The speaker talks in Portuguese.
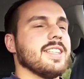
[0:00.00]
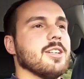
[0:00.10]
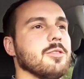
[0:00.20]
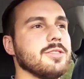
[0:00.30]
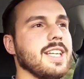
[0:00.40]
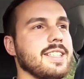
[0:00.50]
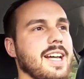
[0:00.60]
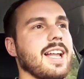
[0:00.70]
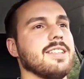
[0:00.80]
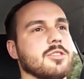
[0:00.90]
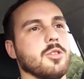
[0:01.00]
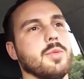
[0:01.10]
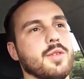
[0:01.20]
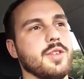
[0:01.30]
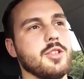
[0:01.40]
Então, detalhes
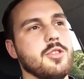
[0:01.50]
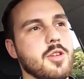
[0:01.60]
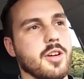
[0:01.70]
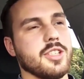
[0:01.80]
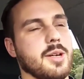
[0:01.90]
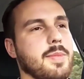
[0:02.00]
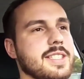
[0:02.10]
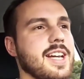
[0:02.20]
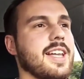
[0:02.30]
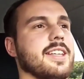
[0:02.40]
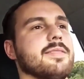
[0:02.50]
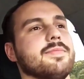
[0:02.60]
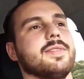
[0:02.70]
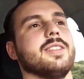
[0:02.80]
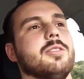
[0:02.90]
sobre o vídeo de hoje, rapaziada.
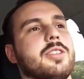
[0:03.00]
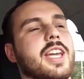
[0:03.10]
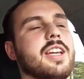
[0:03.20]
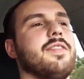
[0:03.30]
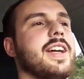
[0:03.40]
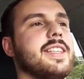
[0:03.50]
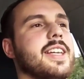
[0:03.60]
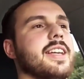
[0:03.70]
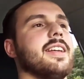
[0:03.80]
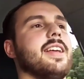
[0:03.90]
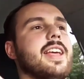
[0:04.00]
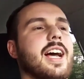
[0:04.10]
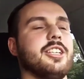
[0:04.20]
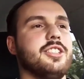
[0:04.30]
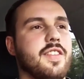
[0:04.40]
O que, que vai ter?
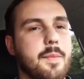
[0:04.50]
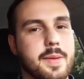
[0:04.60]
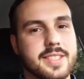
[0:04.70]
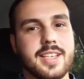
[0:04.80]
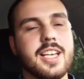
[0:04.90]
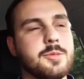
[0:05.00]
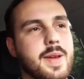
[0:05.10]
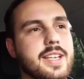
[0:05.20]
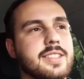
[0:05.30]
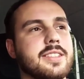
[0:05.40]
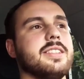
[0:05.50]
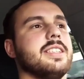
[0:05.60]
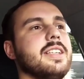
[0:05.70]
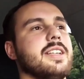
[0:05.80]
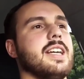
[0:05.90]
A gente vai pesar as
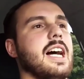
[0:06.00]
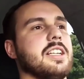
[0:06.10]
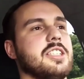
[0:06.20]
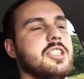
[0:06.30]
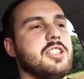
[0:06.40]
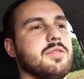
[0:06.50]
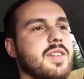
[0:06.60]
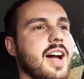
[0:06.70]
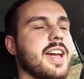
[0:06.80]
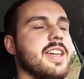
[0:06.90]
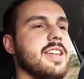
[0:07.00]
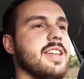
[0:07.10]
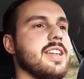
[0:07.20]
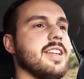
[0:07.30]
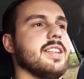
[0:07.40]
peças, a gente
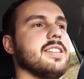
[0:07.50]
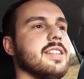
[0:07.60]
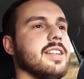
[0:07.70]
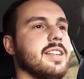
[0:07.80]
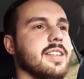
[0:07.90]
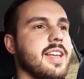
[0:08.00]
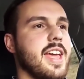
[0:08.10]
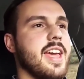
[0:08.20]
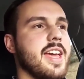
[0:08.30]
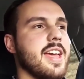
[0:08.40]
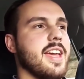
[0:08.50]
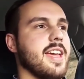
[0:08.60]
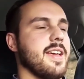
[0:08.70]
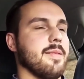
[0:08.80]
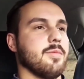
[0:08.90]
vai
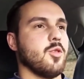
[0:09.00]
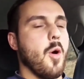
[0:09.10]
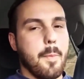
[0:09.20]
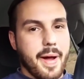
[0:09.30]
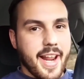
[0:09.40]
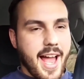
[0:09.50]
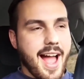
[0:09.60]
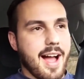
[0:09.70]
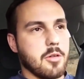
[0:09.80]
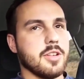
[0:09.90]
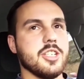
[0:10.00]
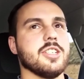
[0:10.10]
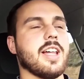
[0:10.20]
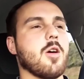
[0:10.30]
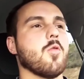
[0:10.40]
é, comparar a
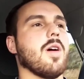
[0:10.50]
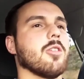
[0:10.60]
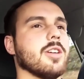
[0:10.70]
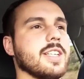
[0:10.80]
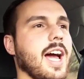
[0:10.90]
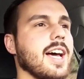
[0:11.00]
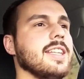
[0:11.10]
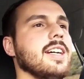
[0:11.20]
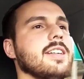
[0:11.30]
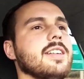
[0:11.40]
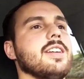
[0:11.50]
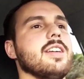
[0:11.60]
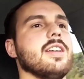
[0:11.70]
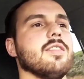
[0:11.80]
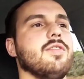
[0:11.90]
original com a cortada.
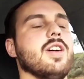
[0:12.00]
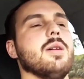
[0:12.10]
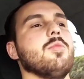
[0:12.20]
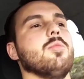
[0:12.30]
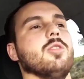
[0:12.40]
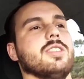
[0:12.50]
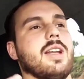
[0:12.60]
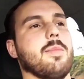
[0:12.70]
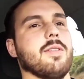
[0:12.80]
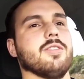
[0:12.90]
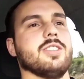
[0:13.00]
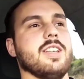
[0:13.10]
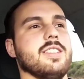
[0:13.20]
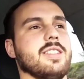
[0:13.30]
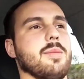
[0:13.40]
Vamos mostrar para
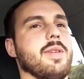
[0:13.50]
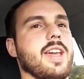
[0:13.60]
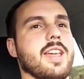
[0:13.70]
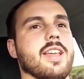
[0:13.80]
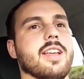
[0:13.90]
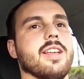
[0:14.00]
vocês também